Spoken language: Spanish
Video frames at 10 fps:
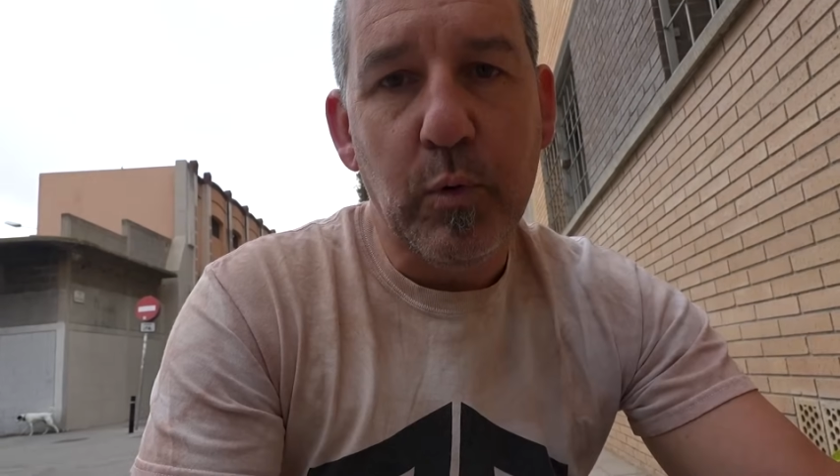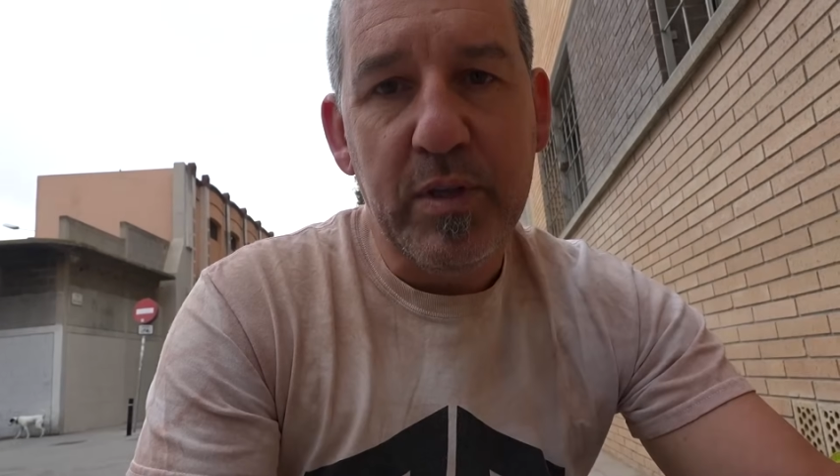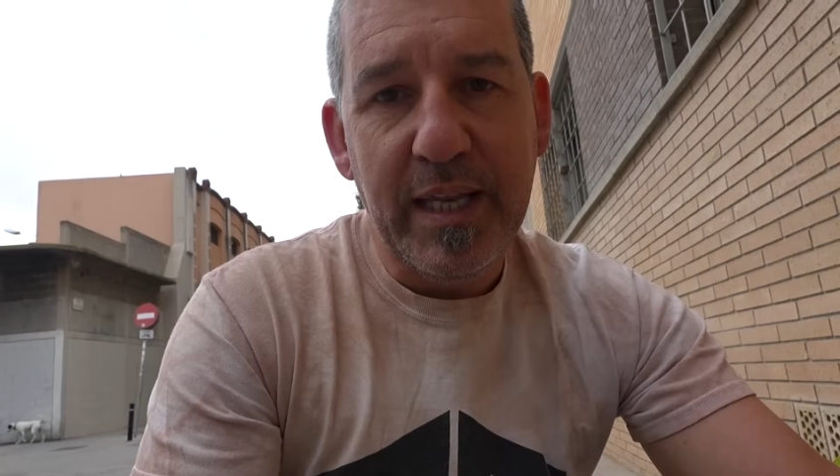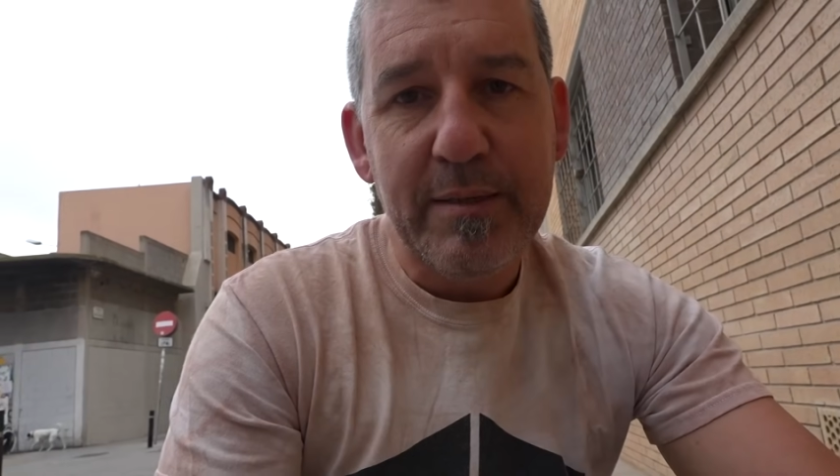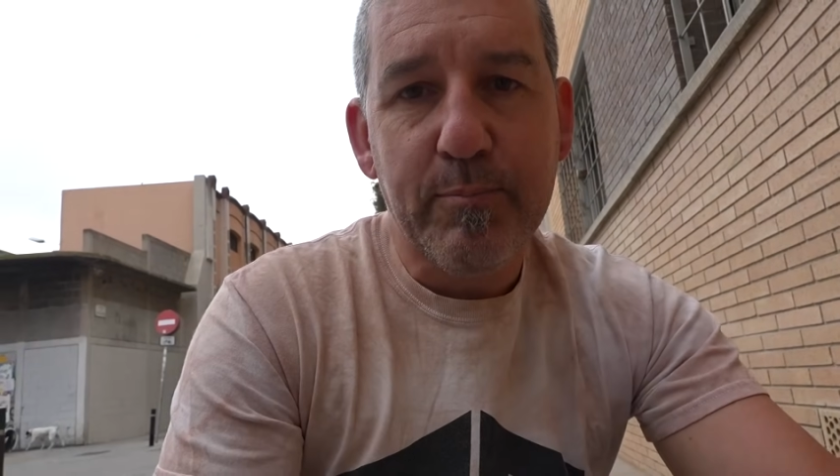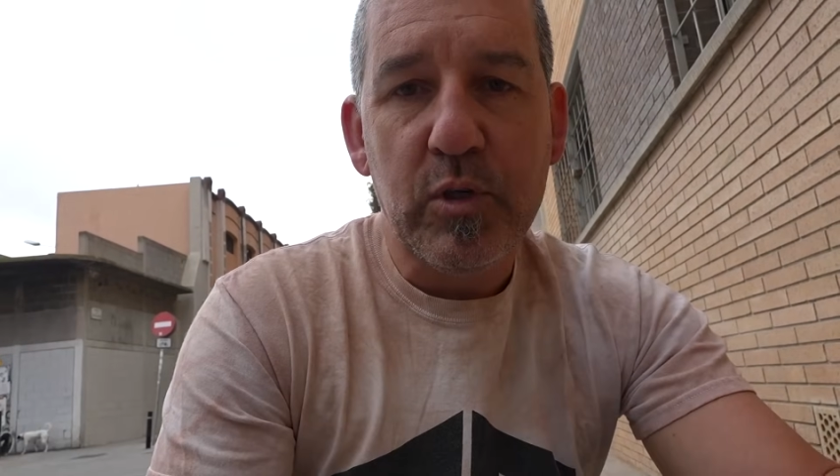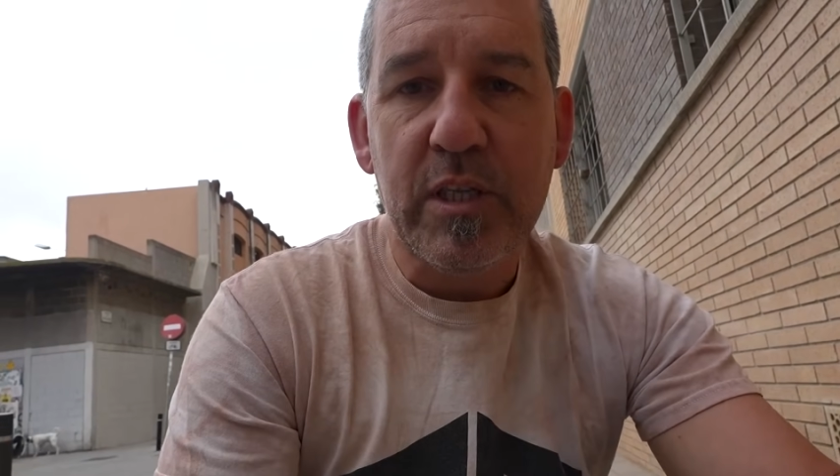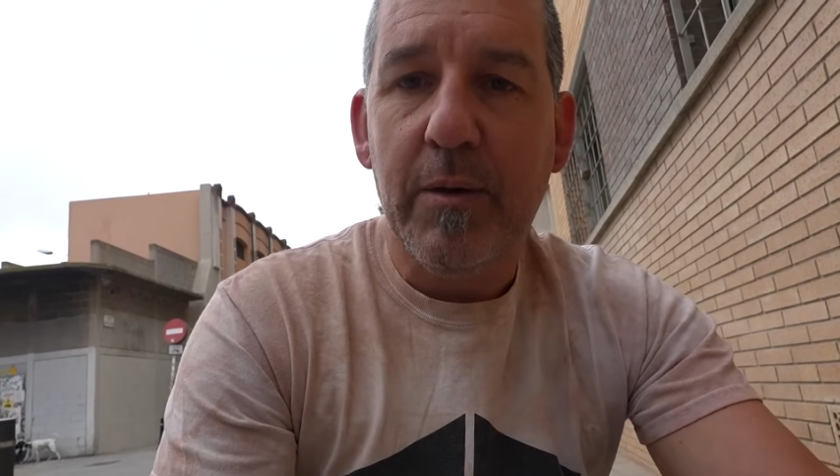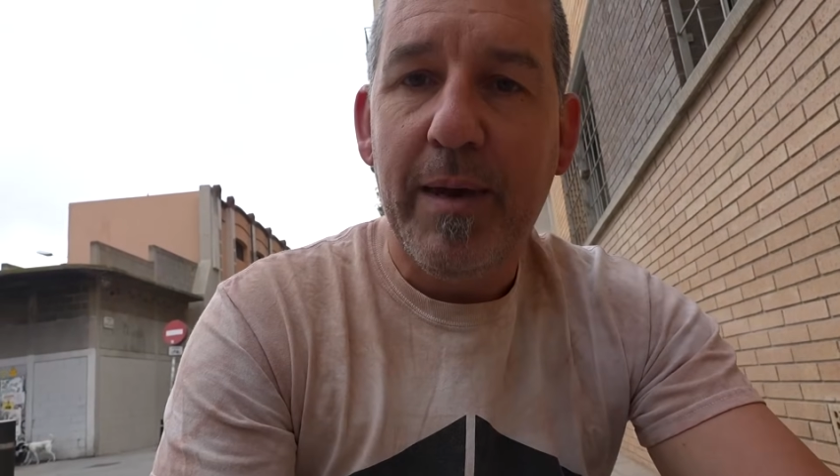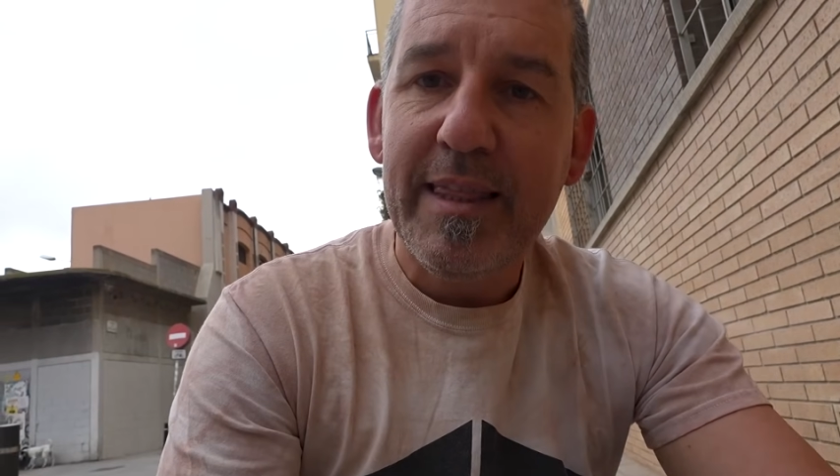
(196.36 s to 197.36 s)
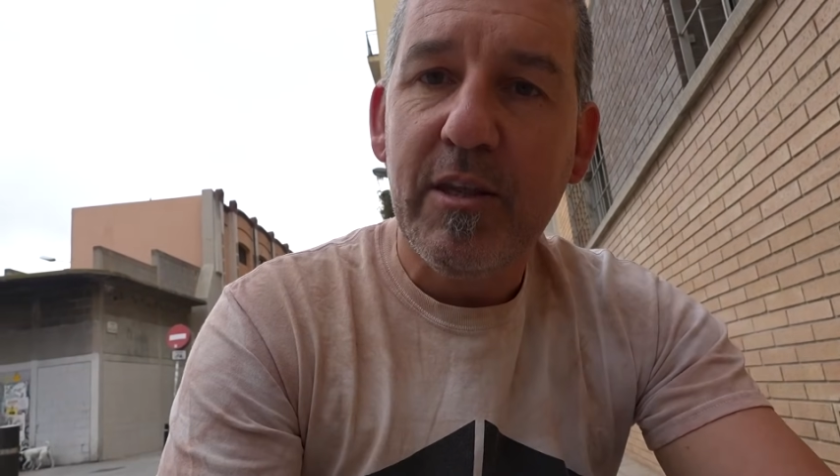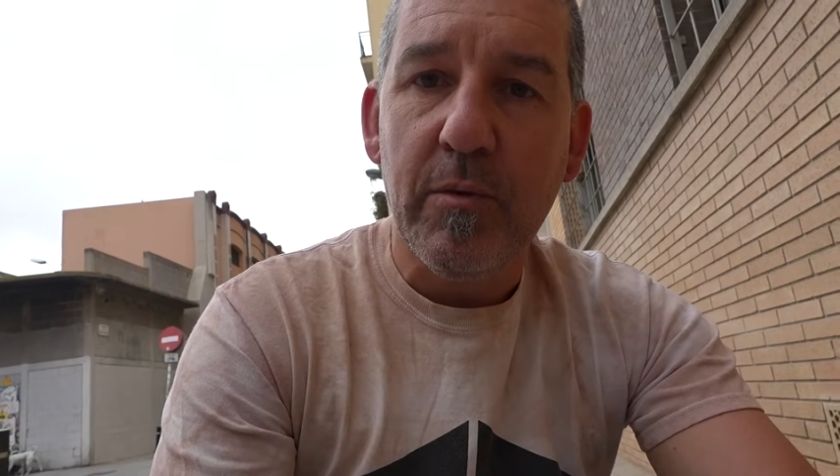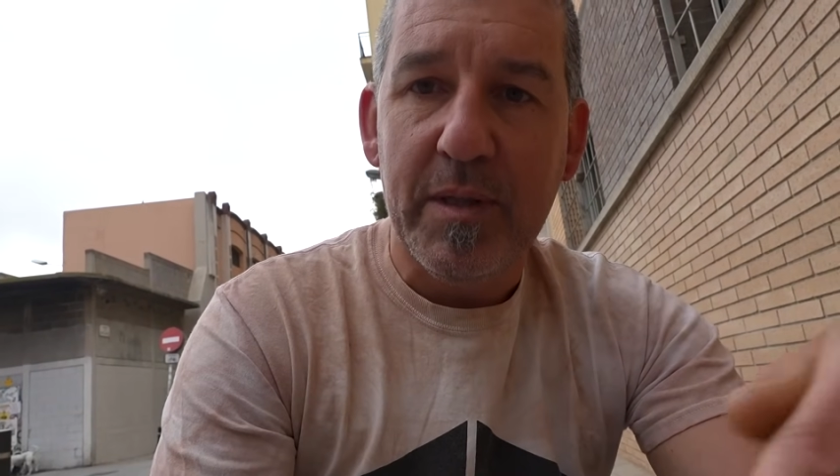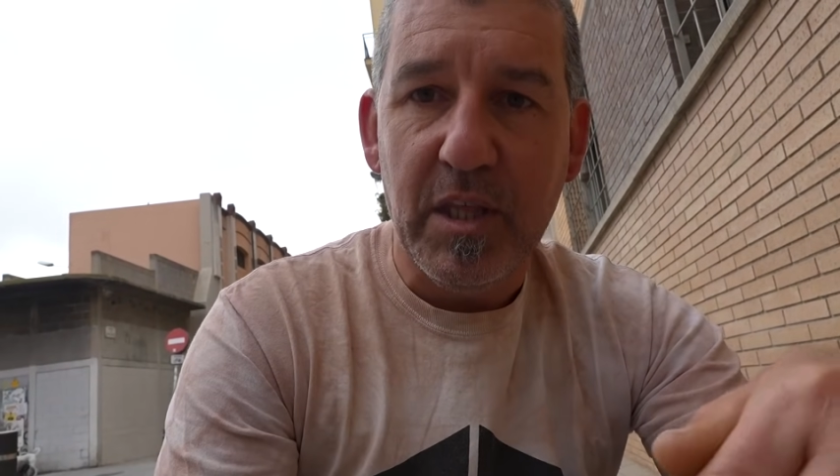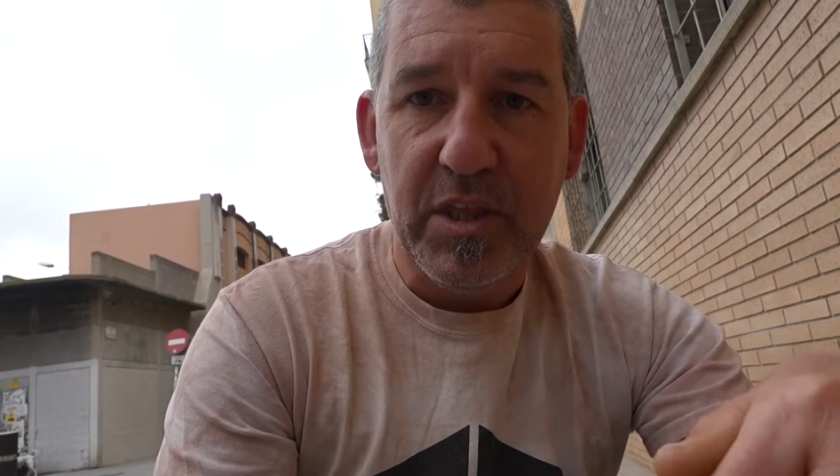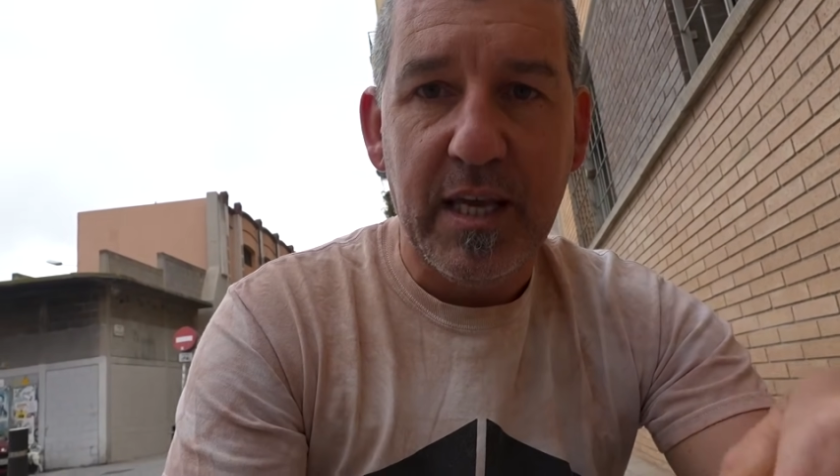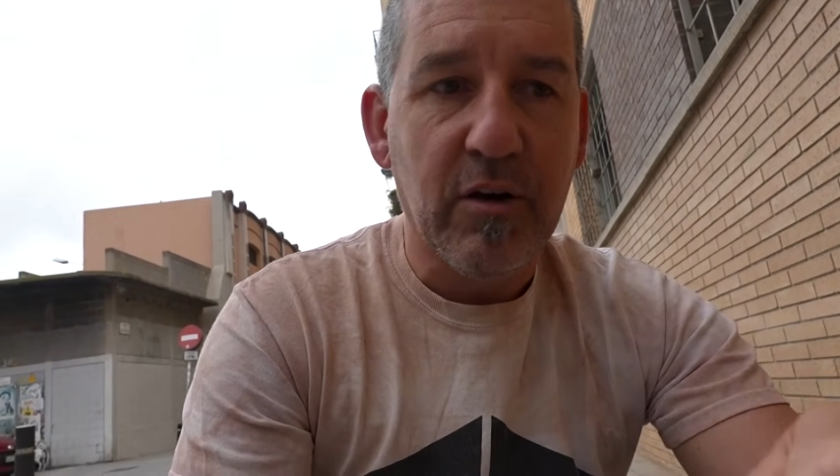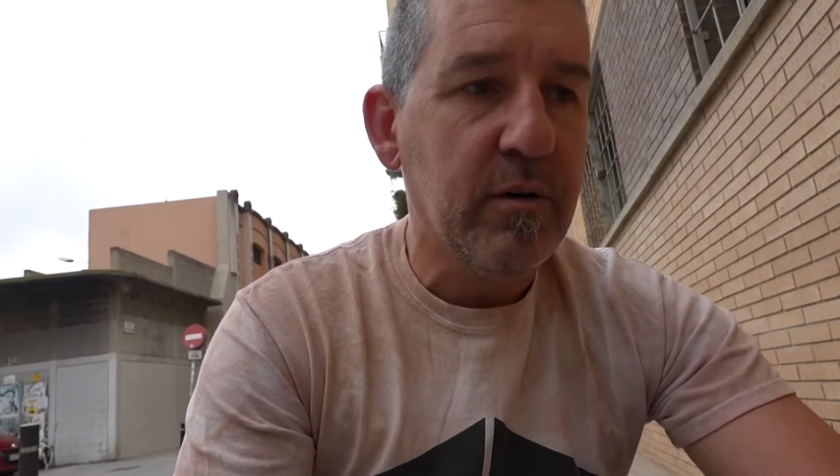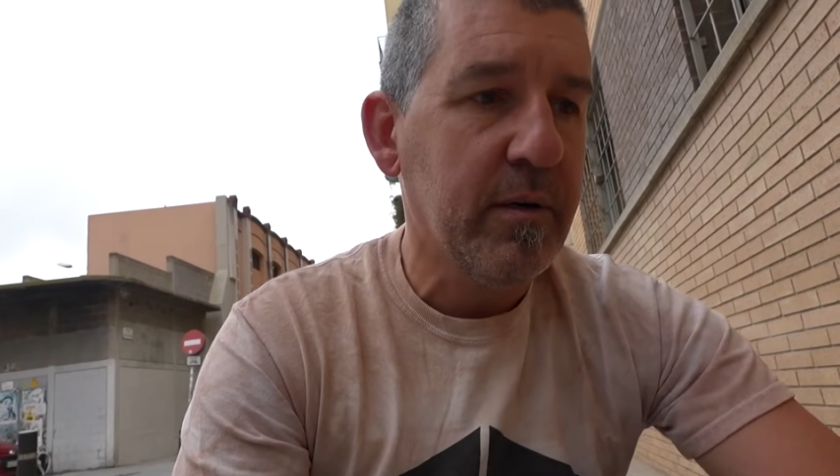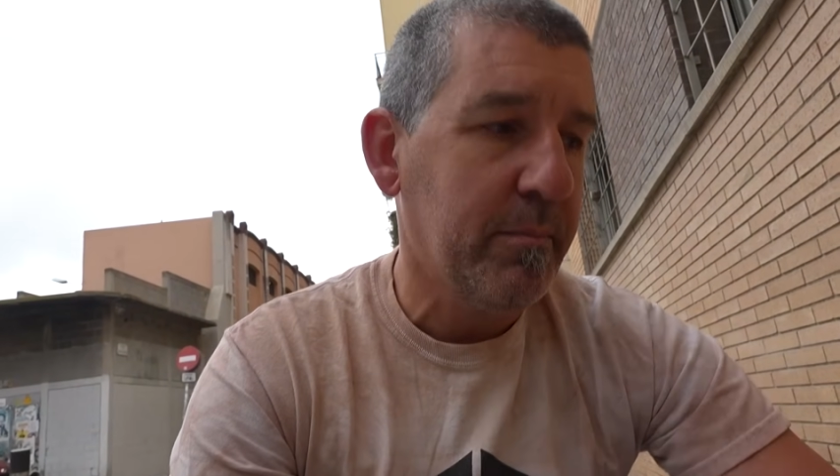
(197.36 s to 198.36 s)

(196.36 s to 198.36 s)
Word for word: punteras pues de 20 o de 25.